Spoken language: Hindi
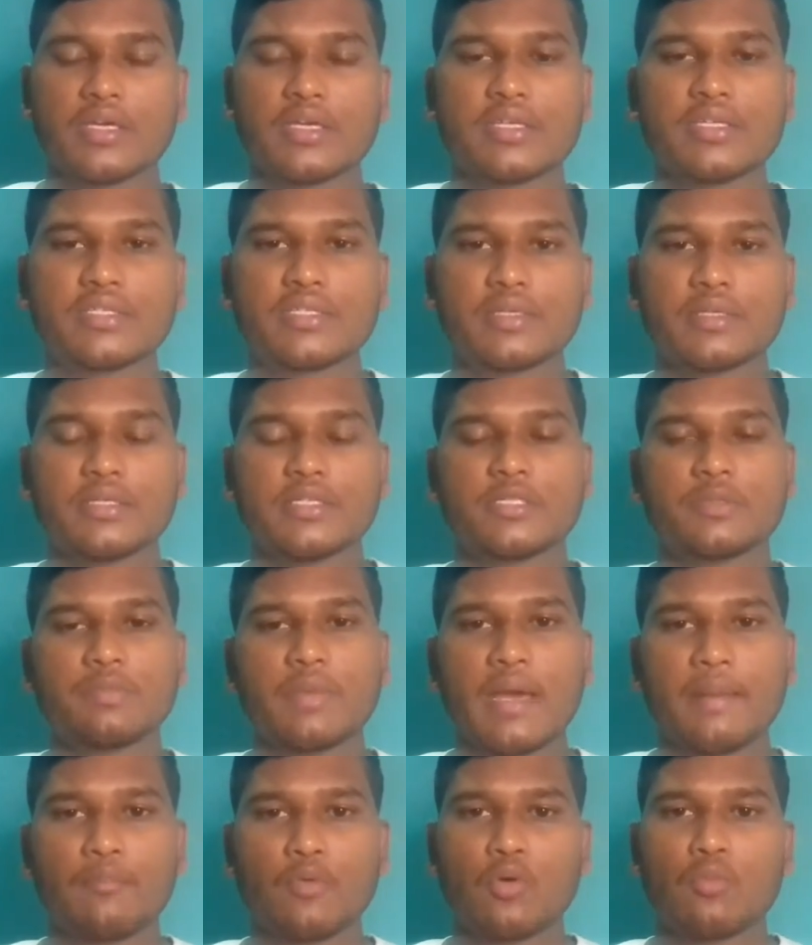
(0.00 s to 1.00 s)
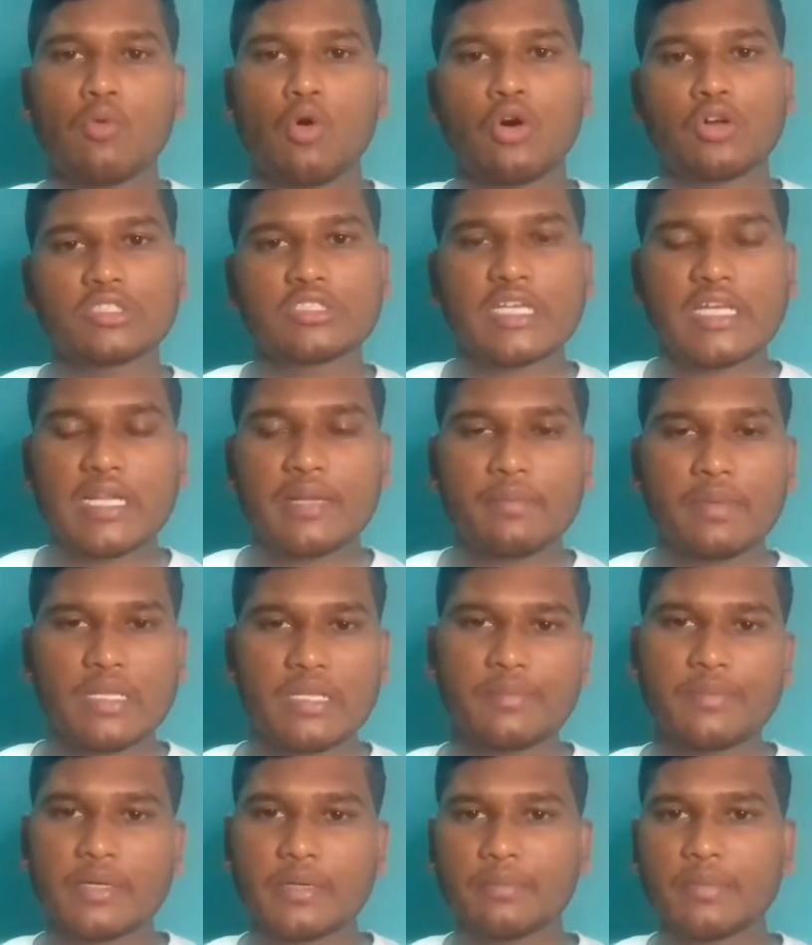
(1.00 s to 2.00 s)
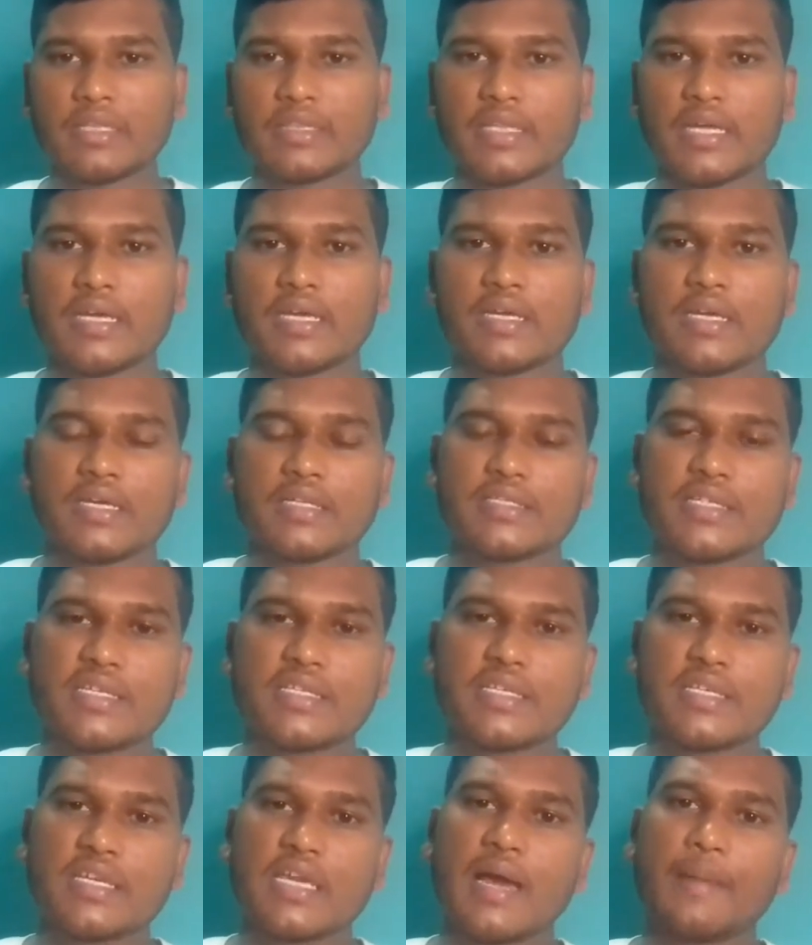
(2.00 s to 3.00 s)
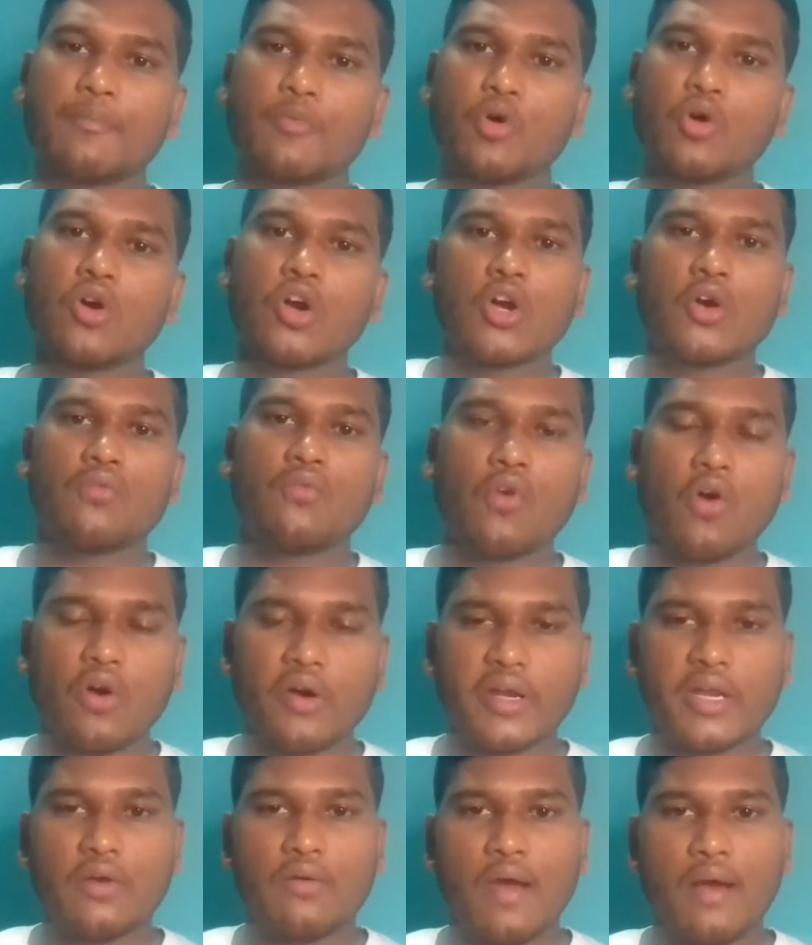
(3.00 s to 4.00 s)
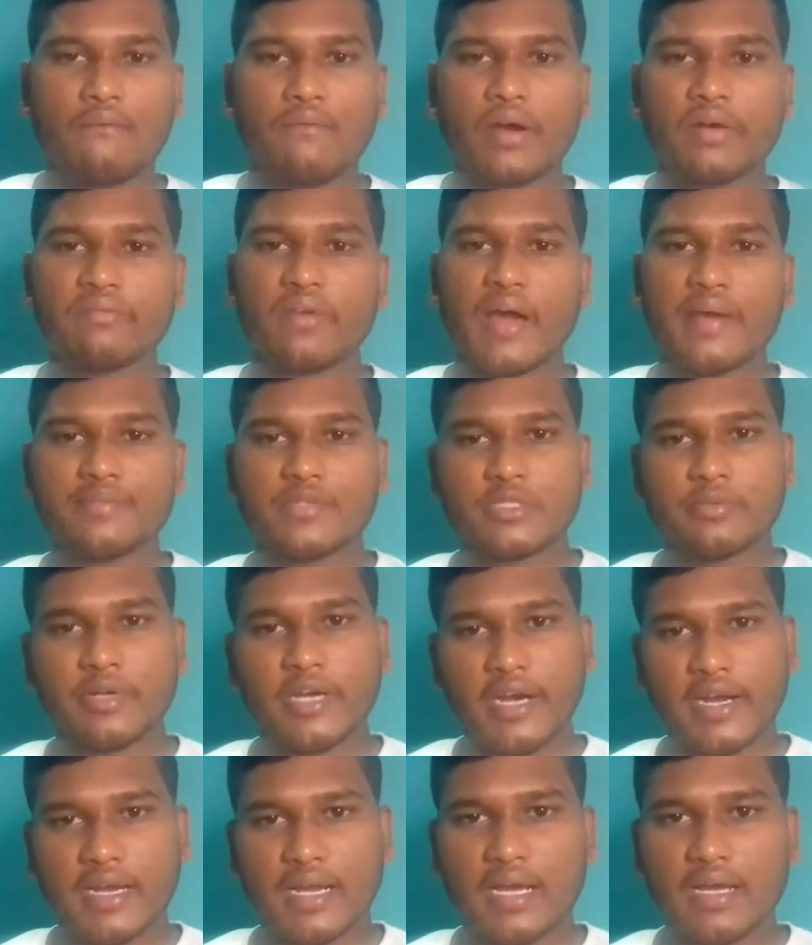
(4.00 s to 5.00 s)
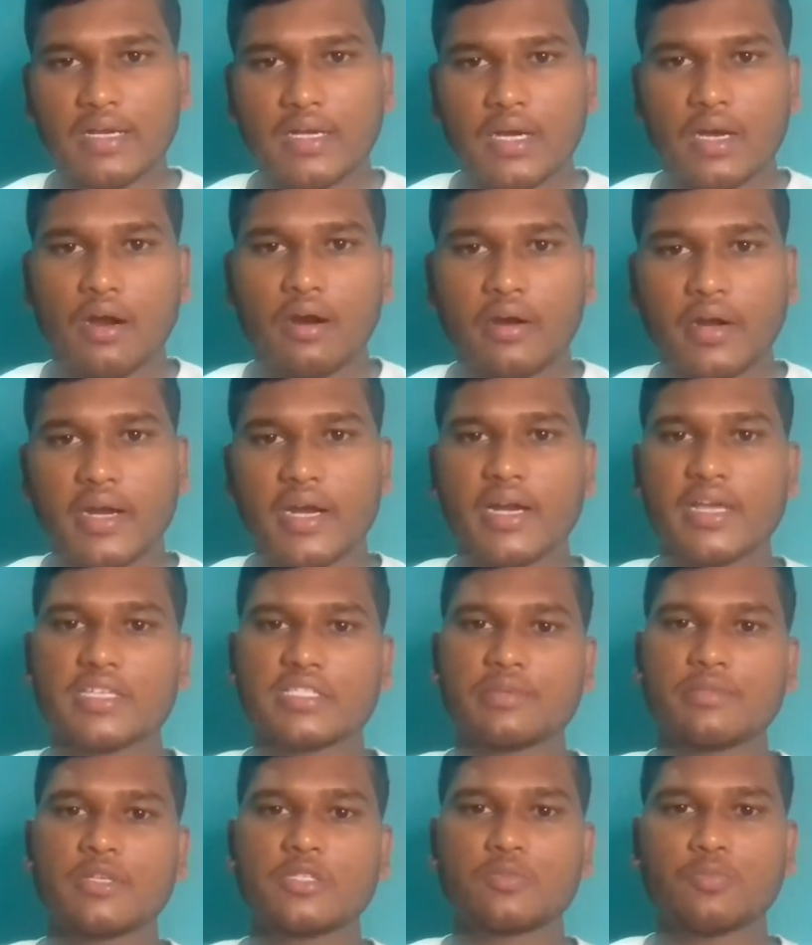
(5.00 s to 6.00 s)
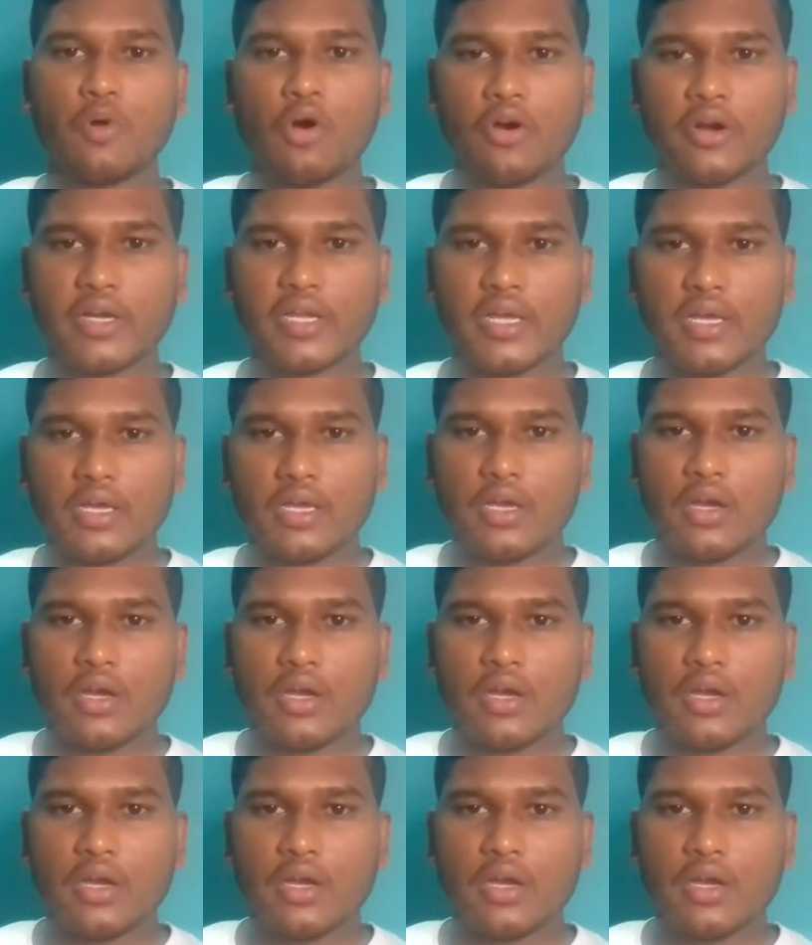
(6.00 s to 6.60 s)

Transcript: इस इसमें आपको बहुत ज़्यादा बेनिफिट मिलता है जैसे कि आपको पर डे वन पॉइंट फाइव जी बी डाटा हंड्रेड एस एम एस पर डे